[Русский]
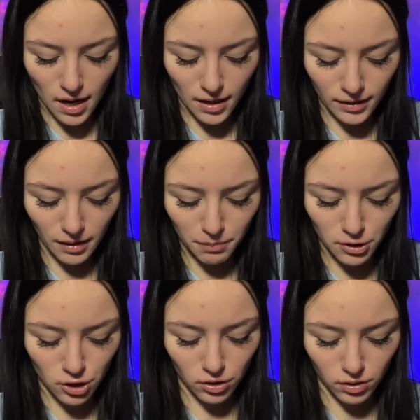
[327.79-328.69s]
Она
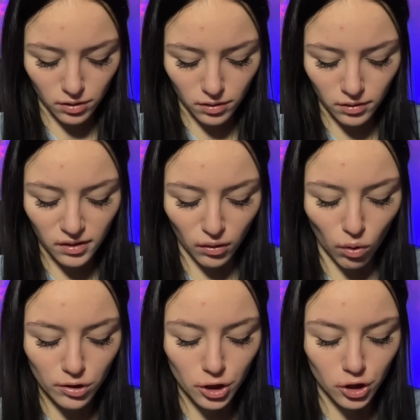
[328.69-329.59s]
пишет, ты
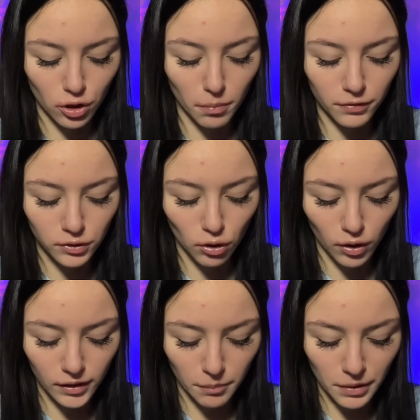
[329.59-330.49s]
хочешь, чтобы все
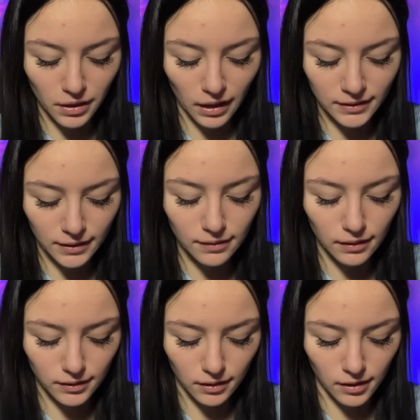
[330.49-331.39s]
это
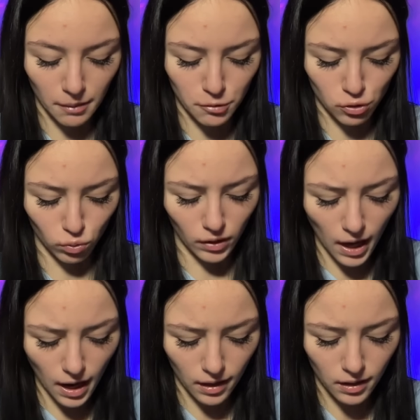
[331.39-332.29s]
прекратилось? Я пишу,
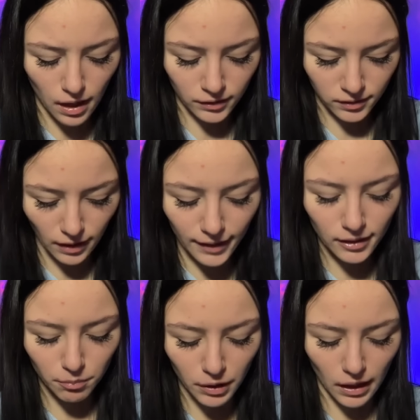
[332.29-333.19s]
да, отстань
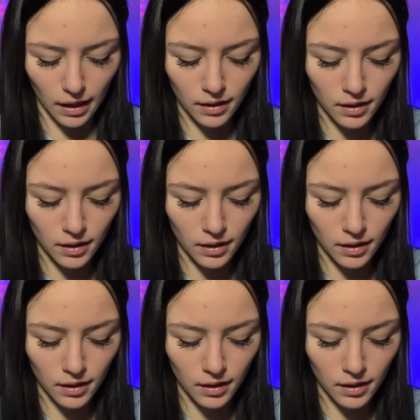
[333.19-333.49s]
от меня.